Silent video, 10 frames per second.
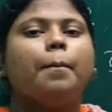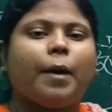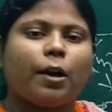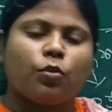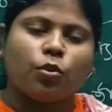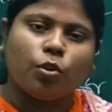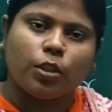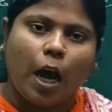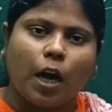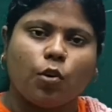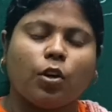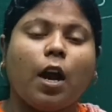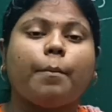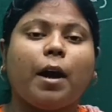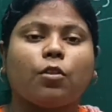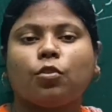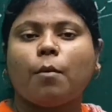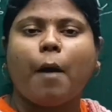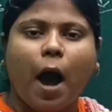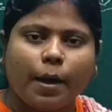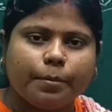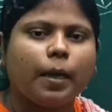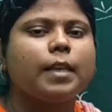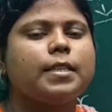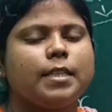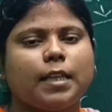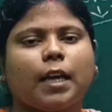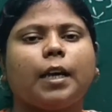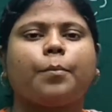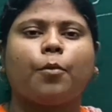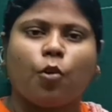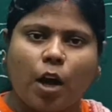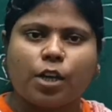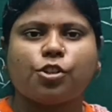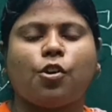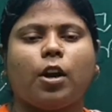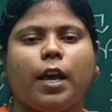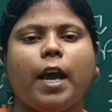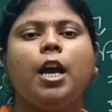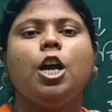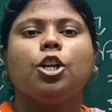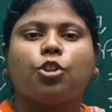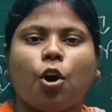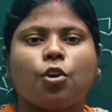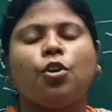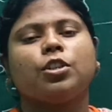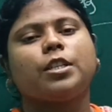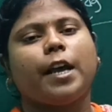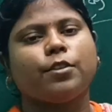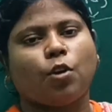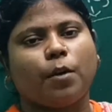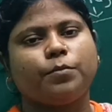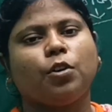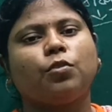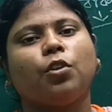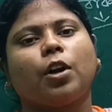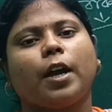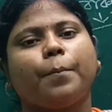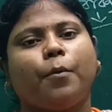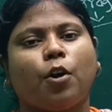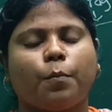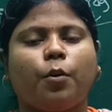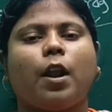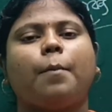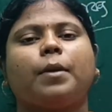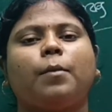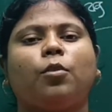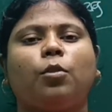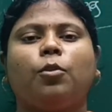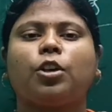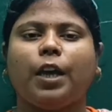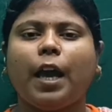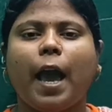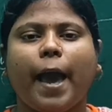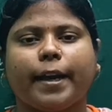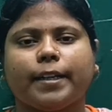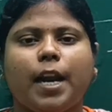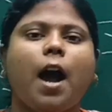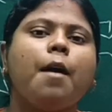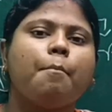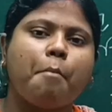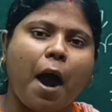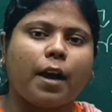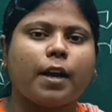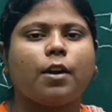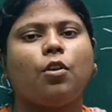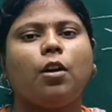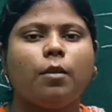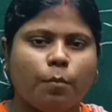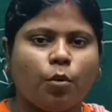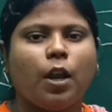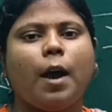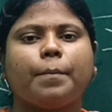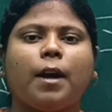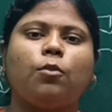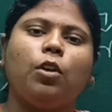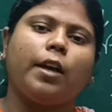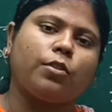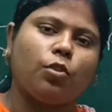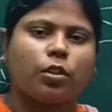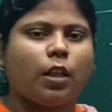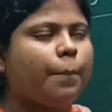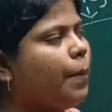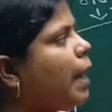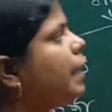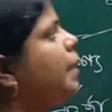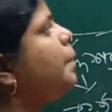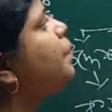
বা কোনো ধারণা বা কোনো ভাবনা চিন্তাকে প্রকাশ করে তখন সেই শব্দগুলোকে পরপর আমরা বলবো কি একটা বাক্য বলে আমরা উল্লেখ করতে পারি